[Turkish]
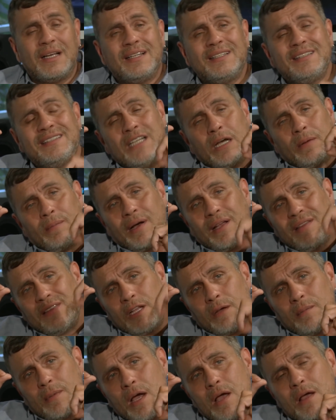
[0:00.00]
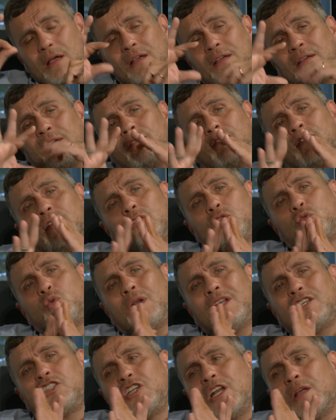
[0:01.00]
zamanlama ve
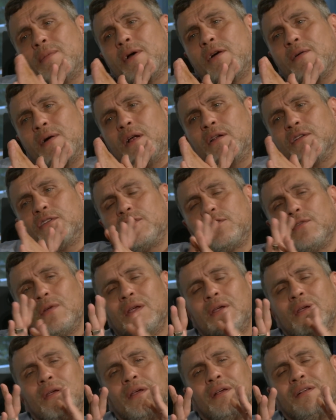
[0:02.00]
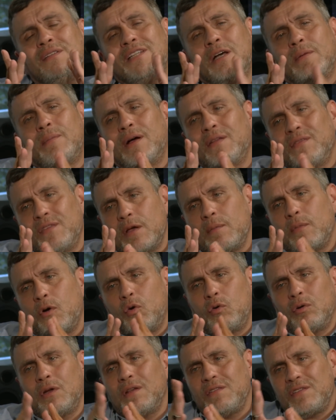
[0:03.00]
süreçleme vardır. Zamanlama
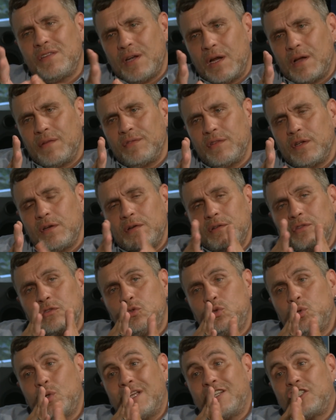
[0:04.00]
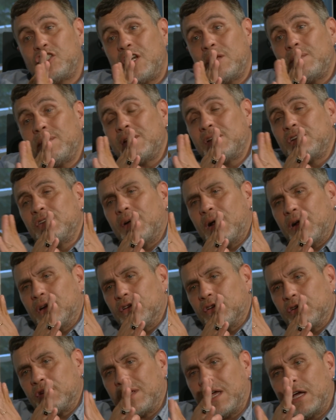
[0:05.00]
10 Haziran'dır, süreçlemesi
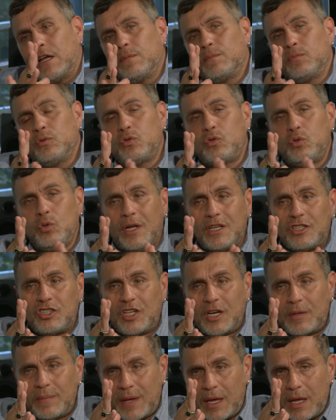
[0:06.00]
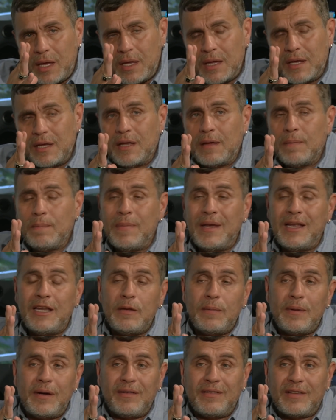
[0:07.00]
vardır. Yani bu süreçleme
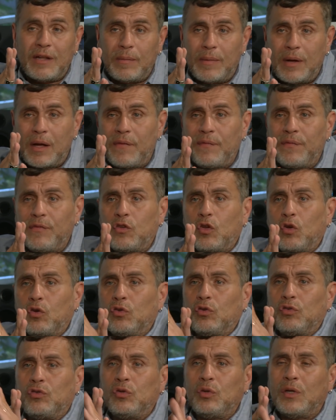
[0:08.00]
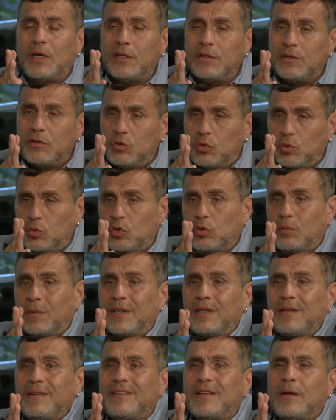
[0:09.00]
belli bir zaman döngüsü döngüsüyledir.
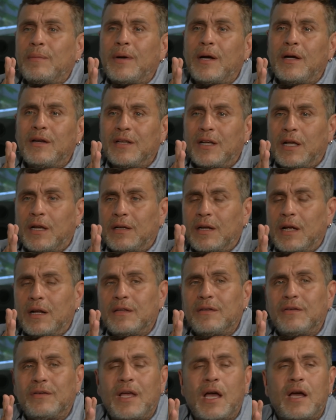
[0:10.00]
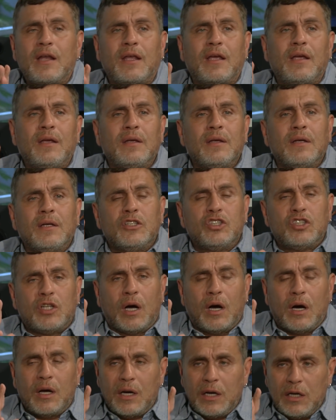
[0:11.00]
Tutulmanın zamanı kadardır. Yani işte
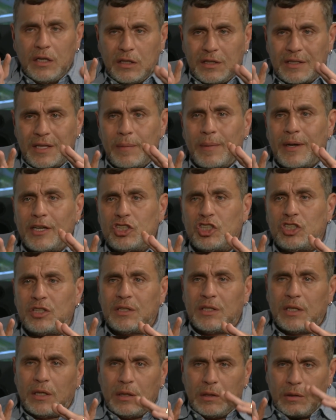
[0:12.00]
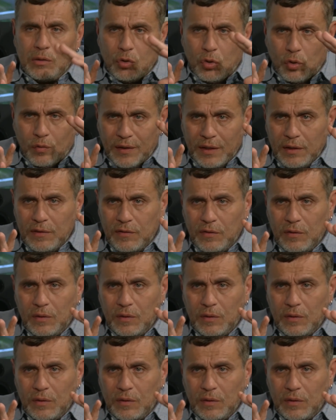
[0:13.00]
Aralık'ta başladı Covid,